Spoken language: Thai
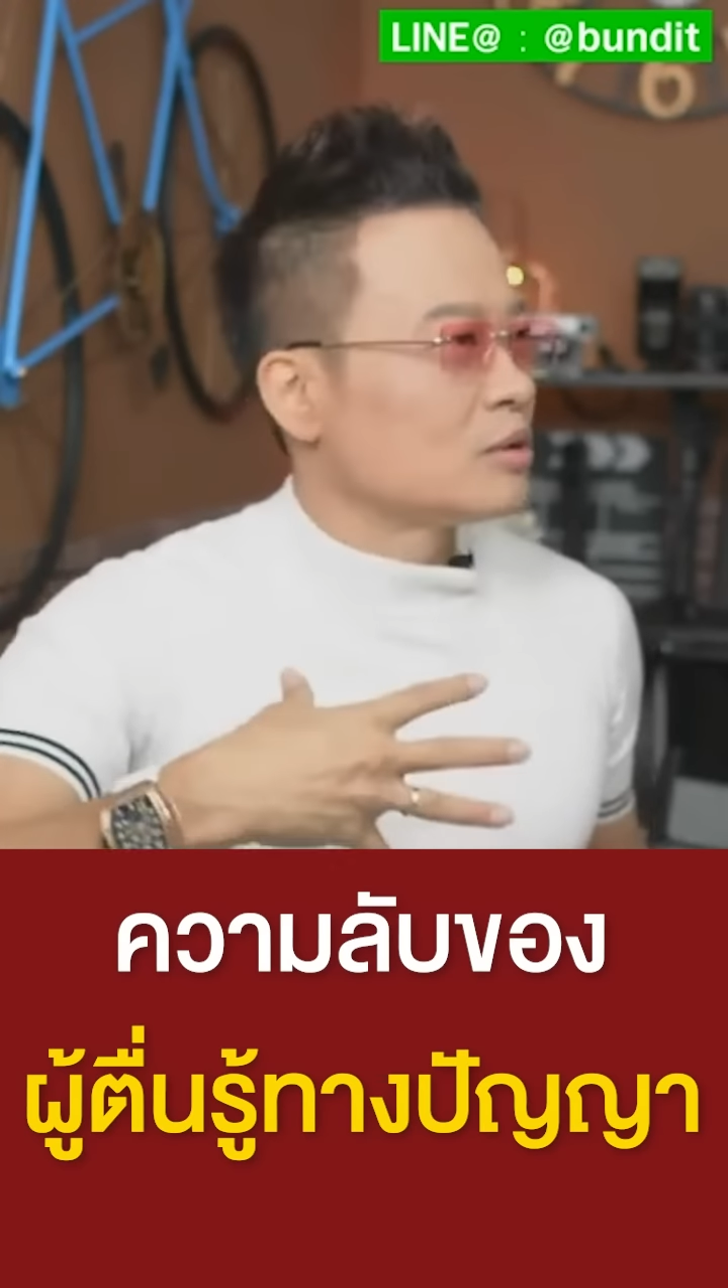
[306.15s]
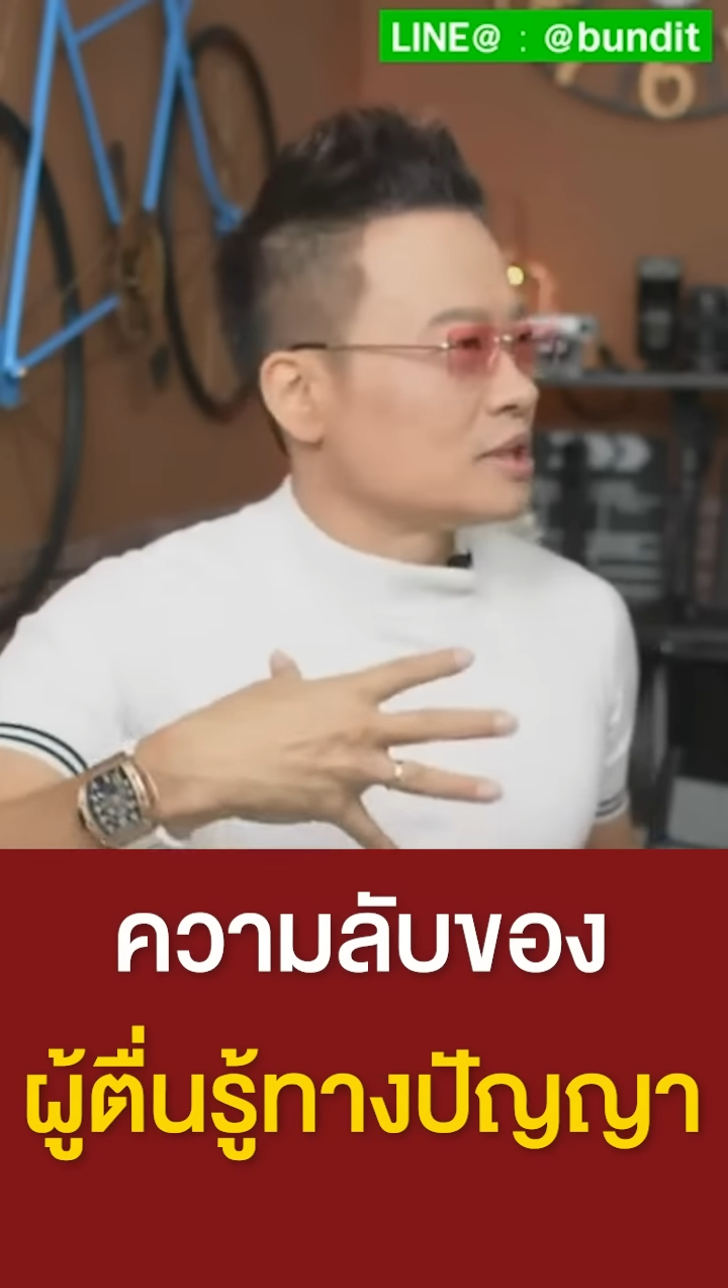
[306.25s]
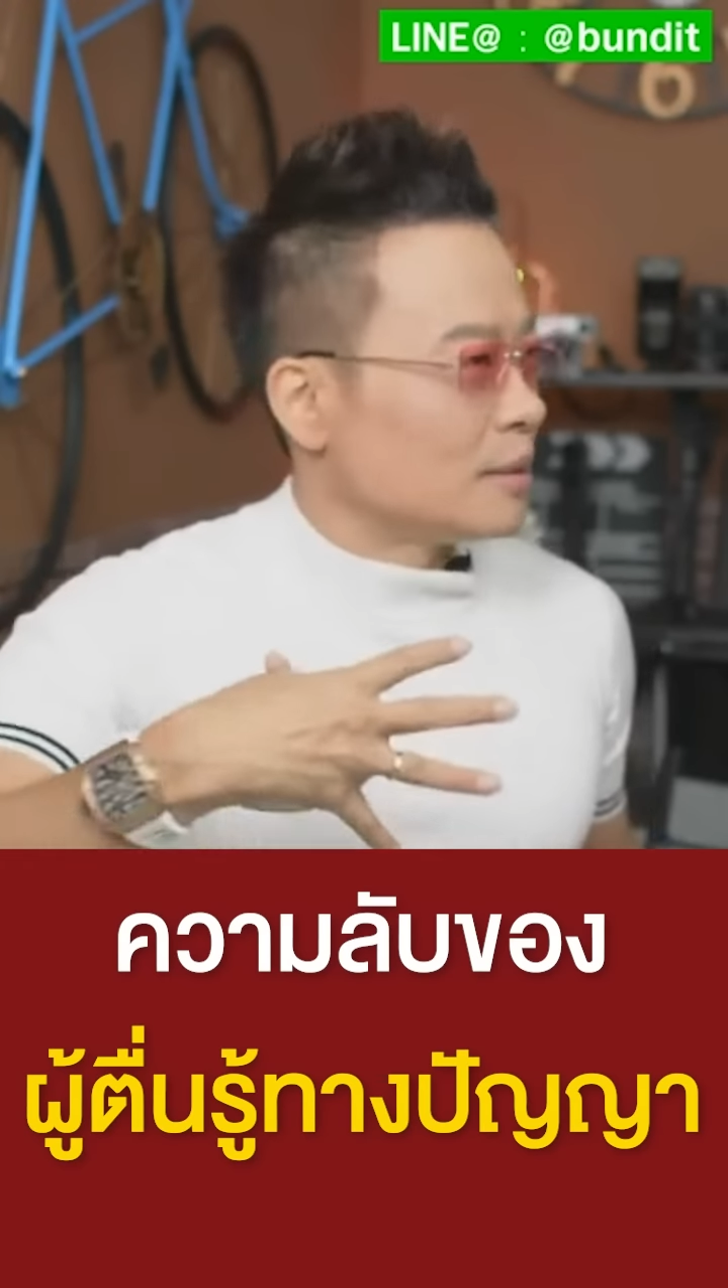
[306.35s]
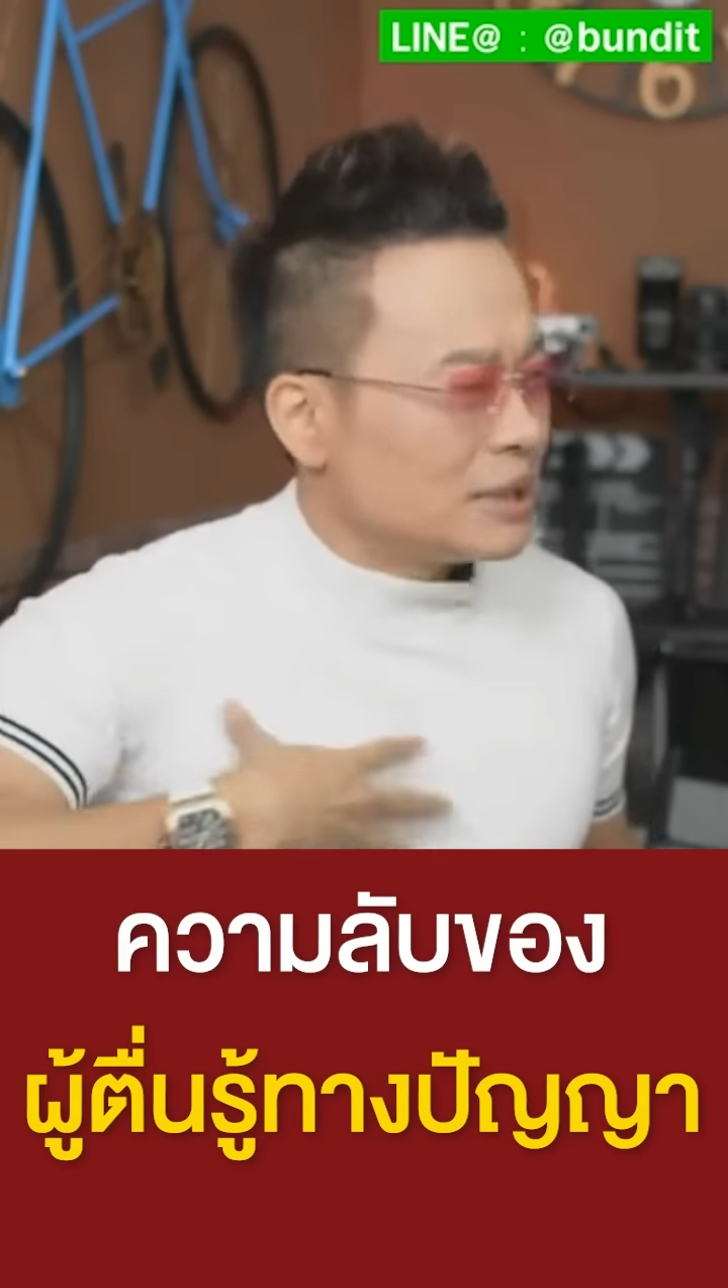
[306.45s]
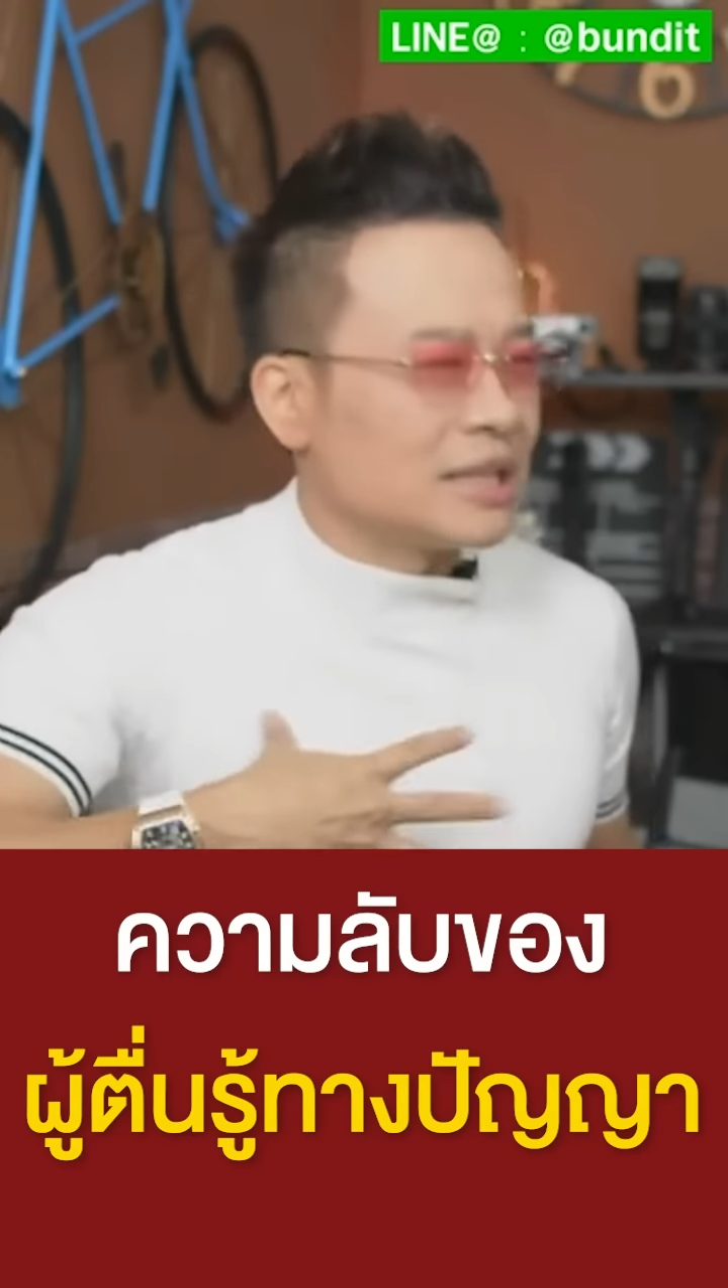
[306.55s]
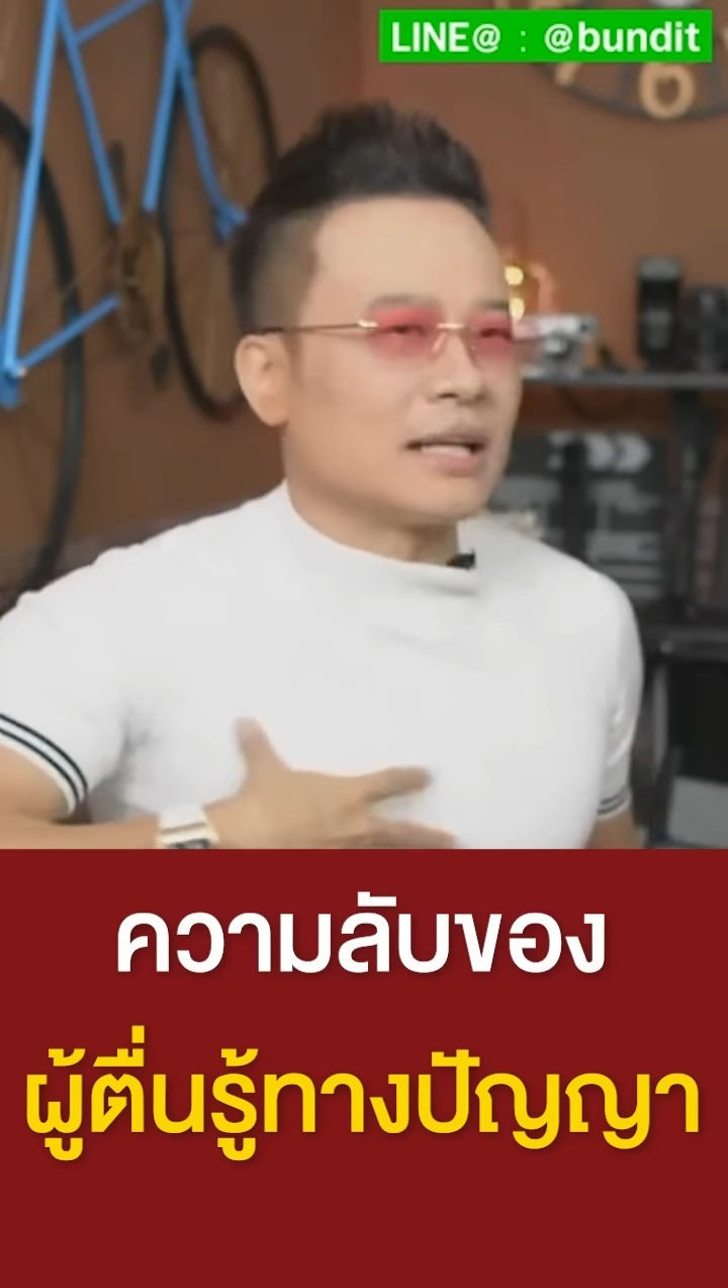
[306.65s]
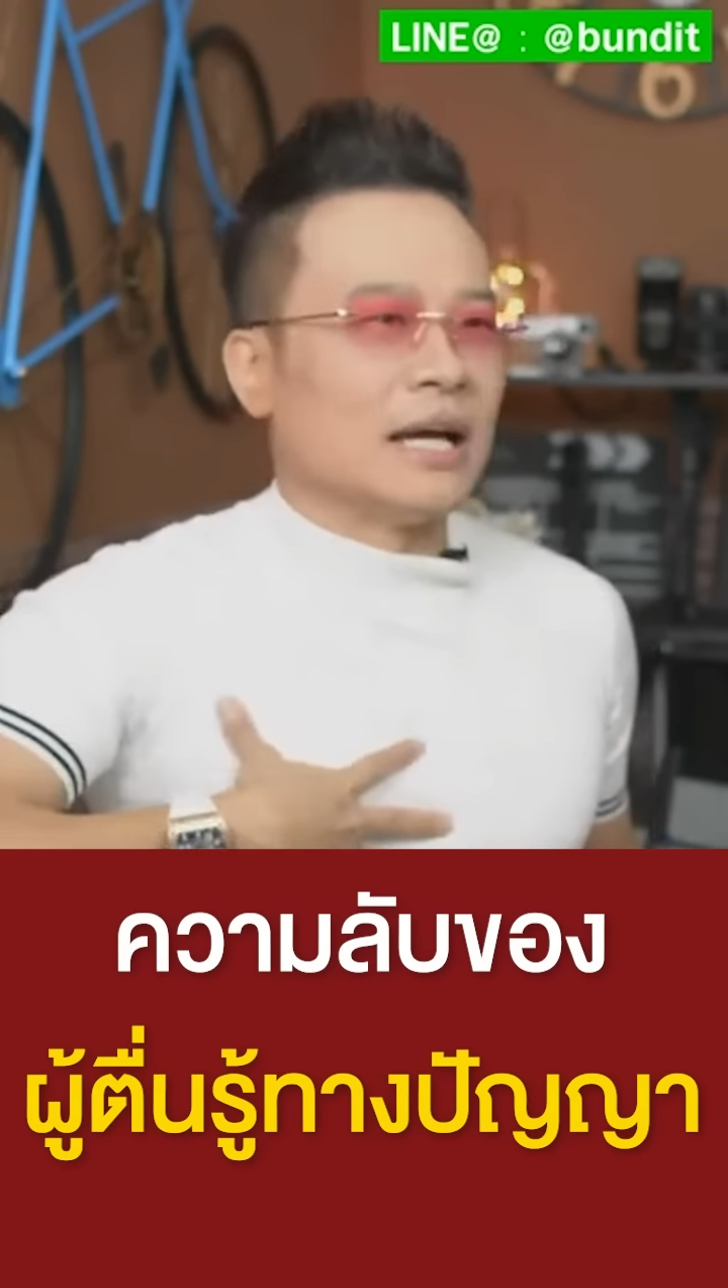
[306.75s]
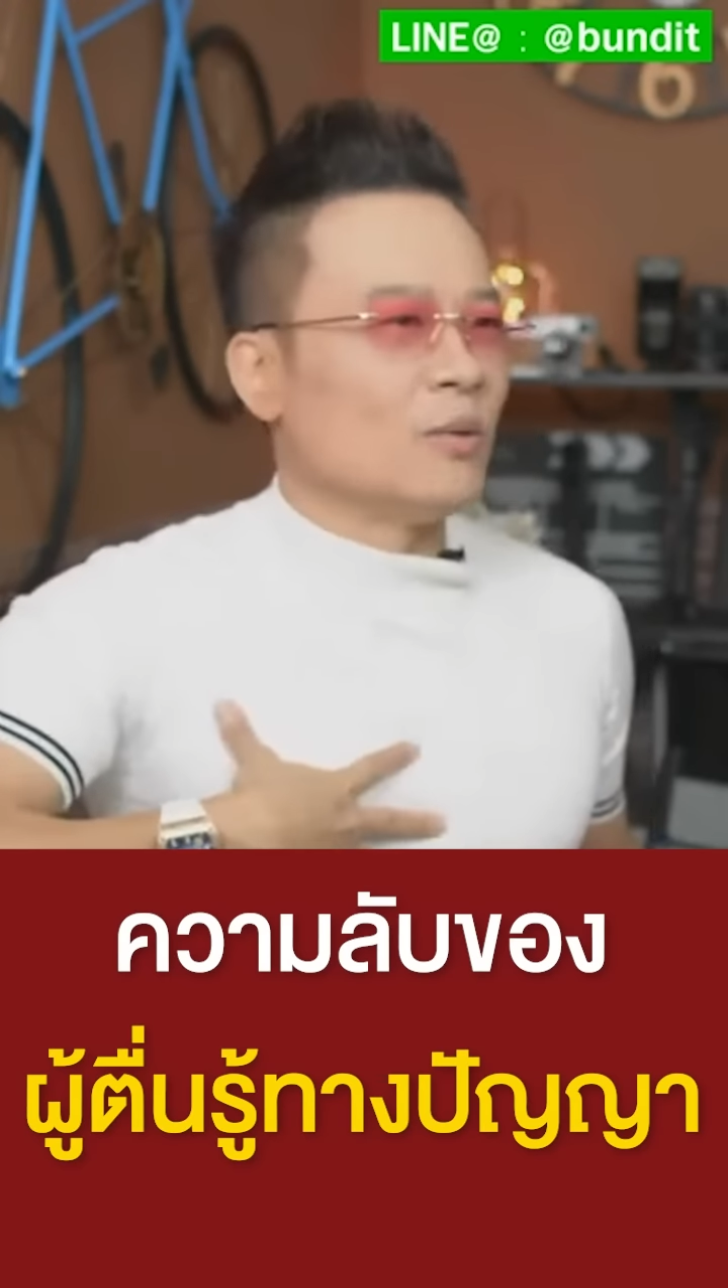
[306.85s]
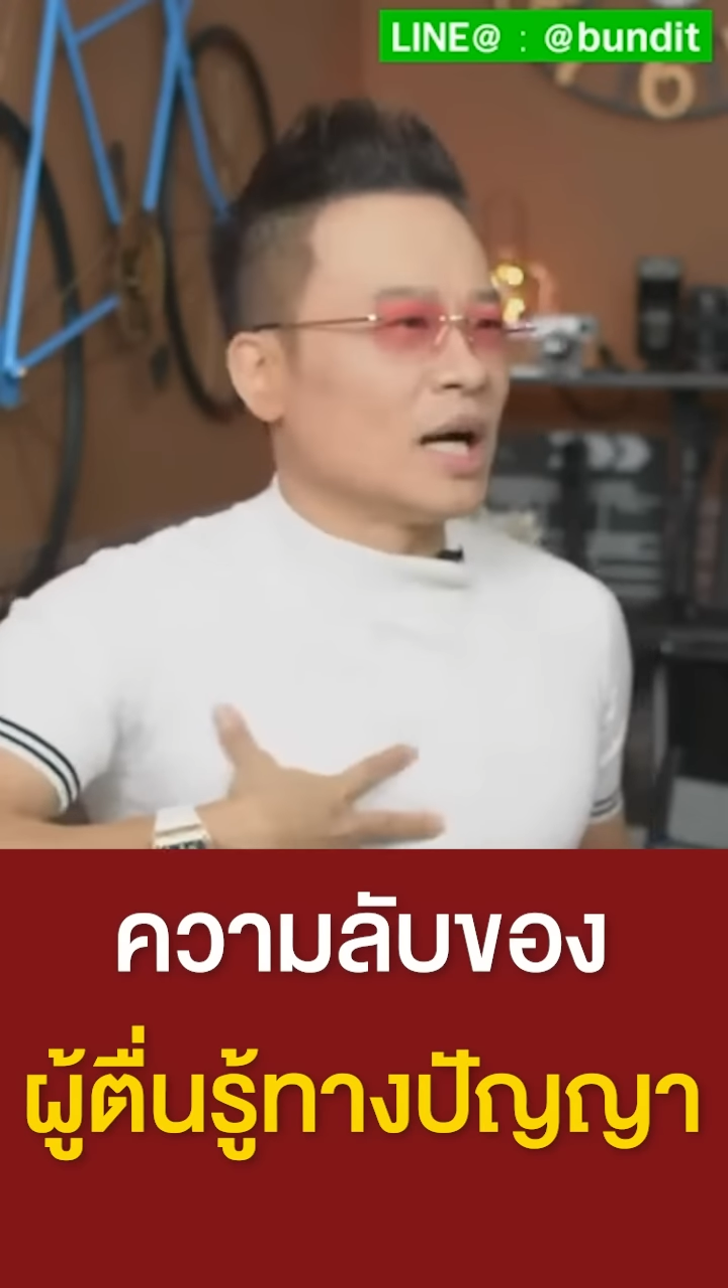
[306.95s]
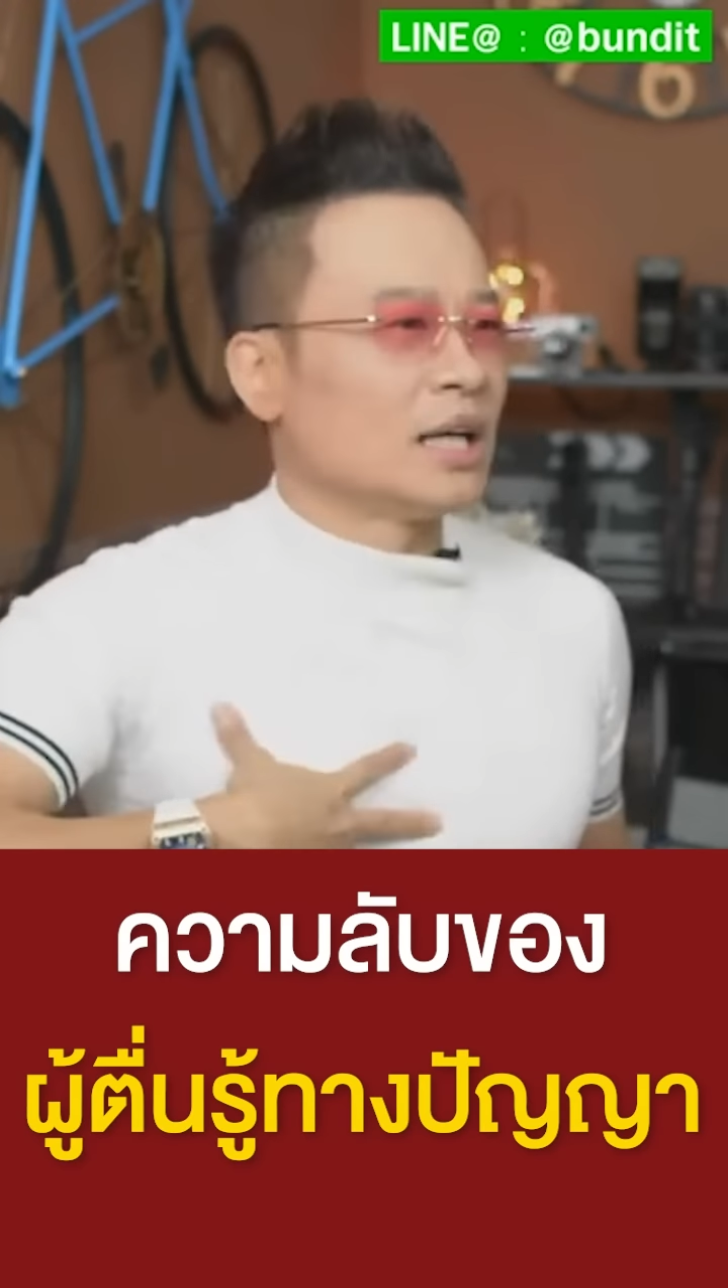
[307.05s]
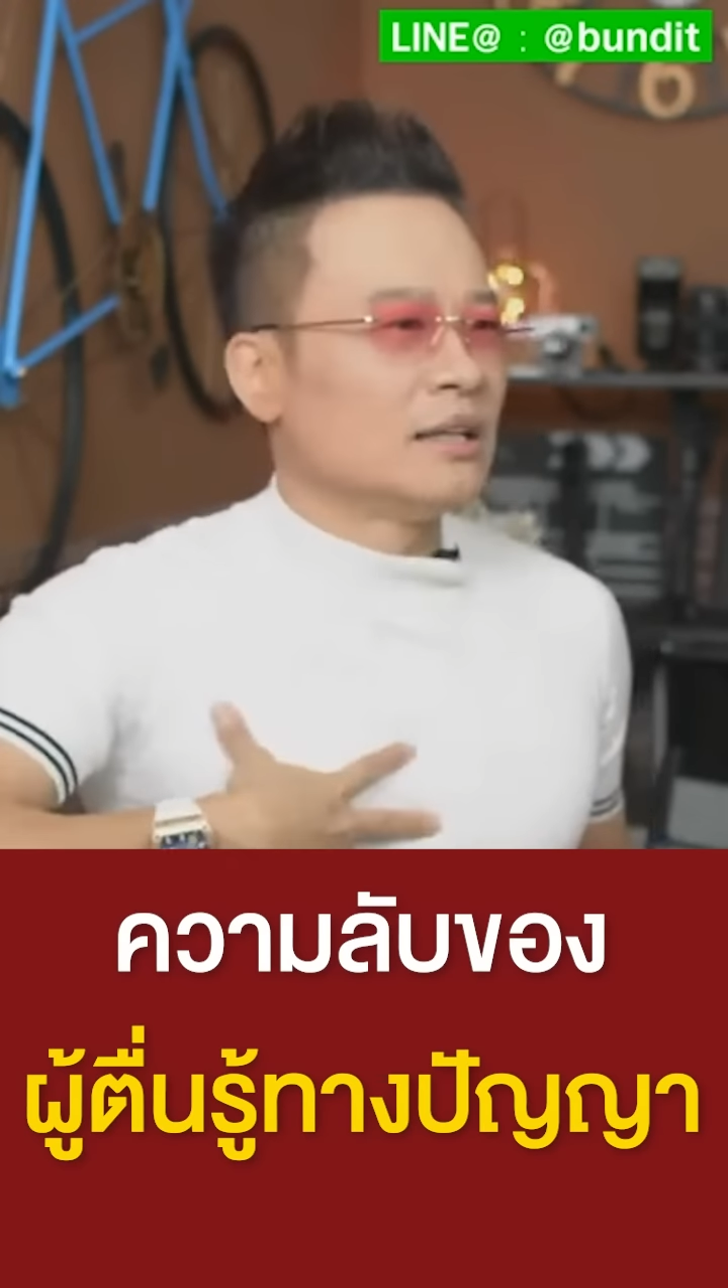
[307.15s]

ฉันมาจากไหนวะ